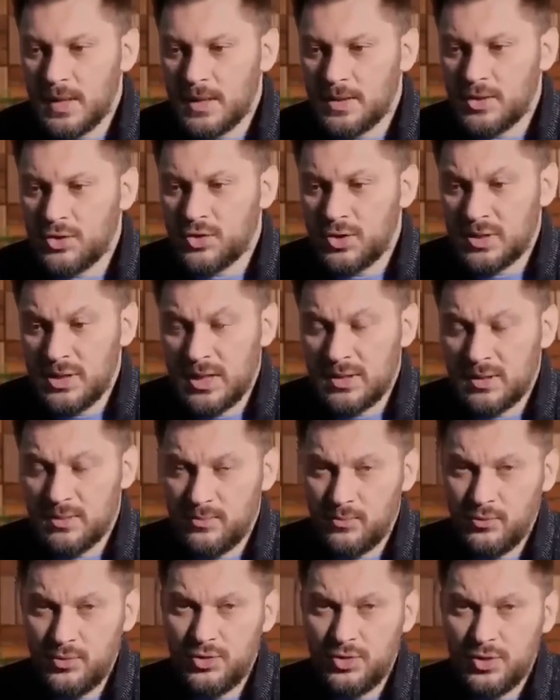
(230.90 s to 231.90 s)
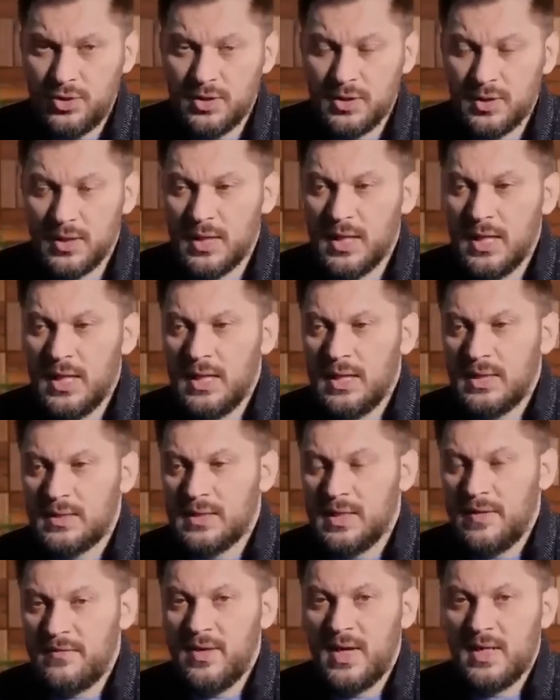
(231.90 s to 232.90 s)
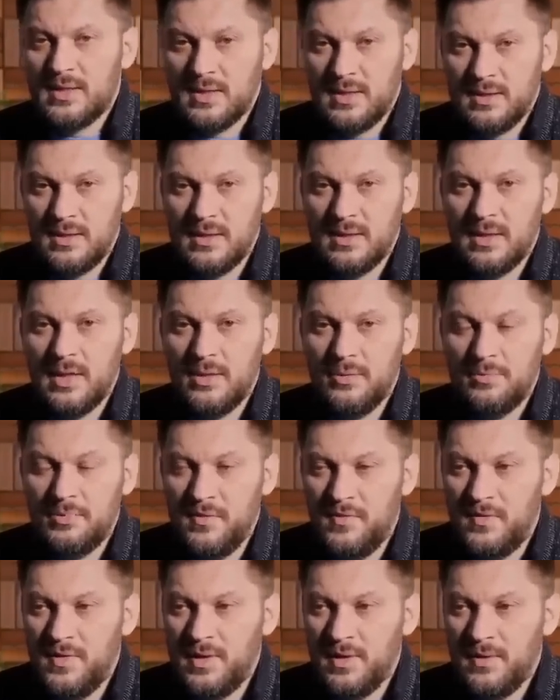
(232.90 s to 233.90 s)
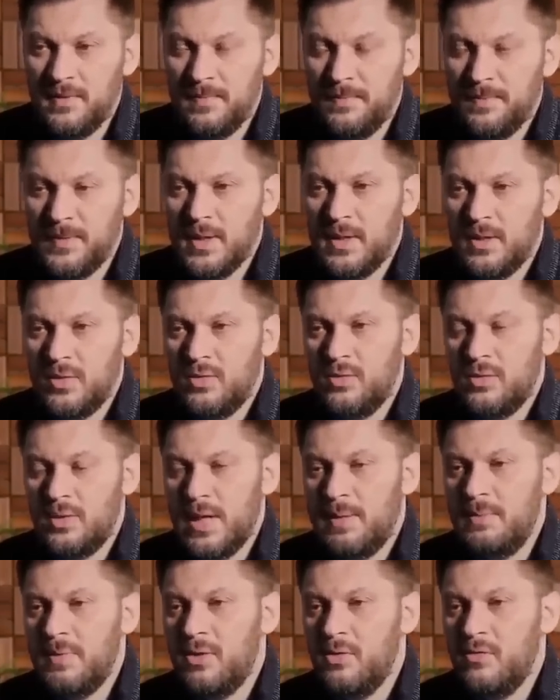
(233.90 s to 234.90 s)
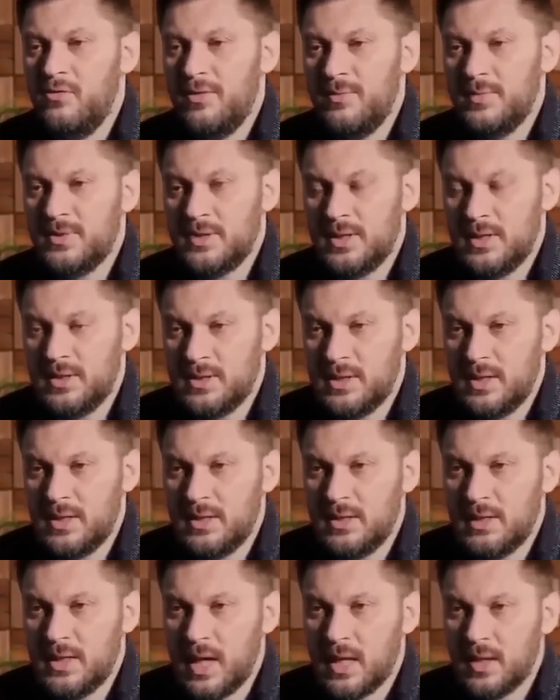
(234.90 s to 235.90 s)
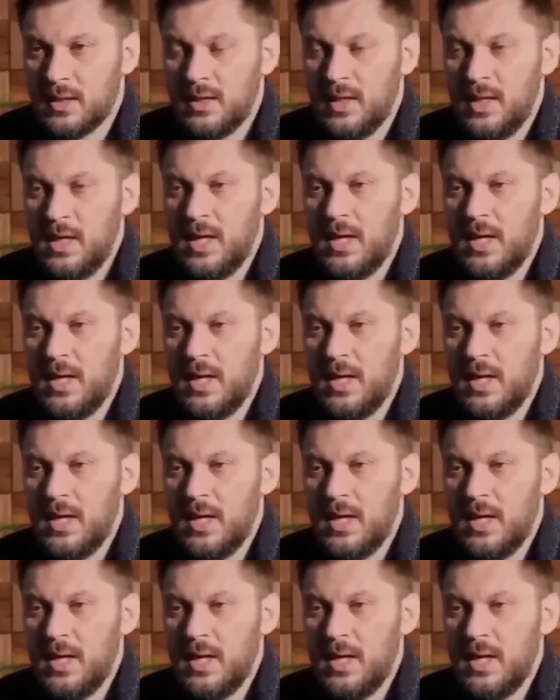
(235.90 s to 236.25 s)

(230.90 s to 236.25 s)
с женатым мужчиной завязаны на любви, то я могу вам сказать так